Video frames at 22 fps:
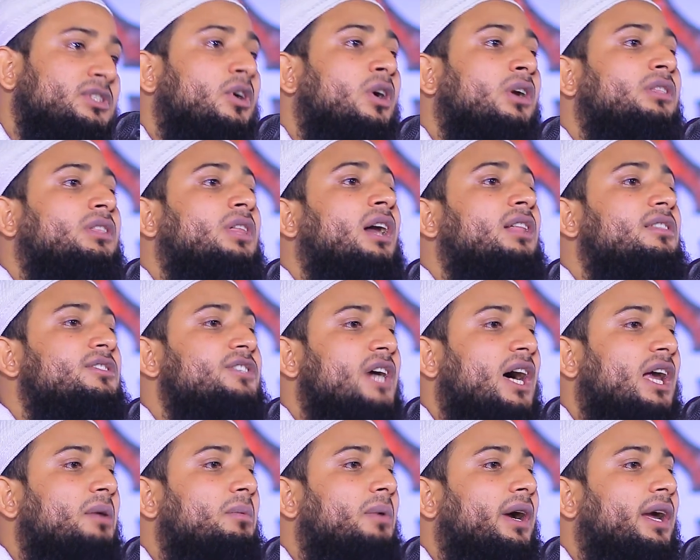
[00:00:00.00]
অর্থাৎ
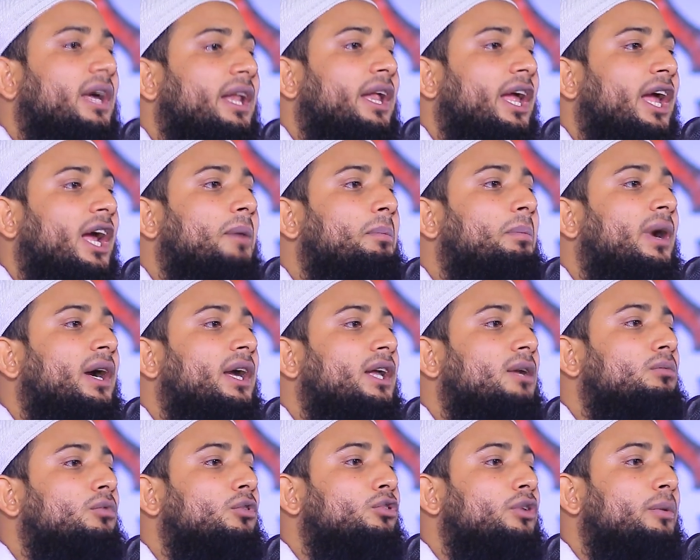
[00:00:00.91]
চার ভাগের এক
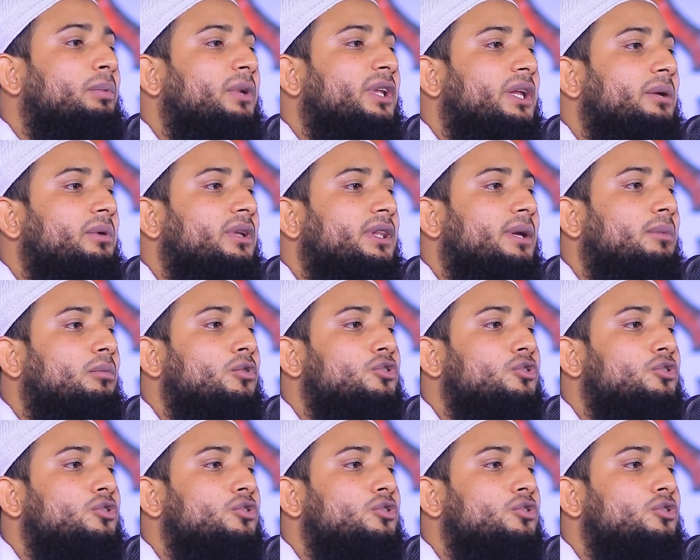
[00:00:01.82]
ভাগের মতো পৃথিবীতে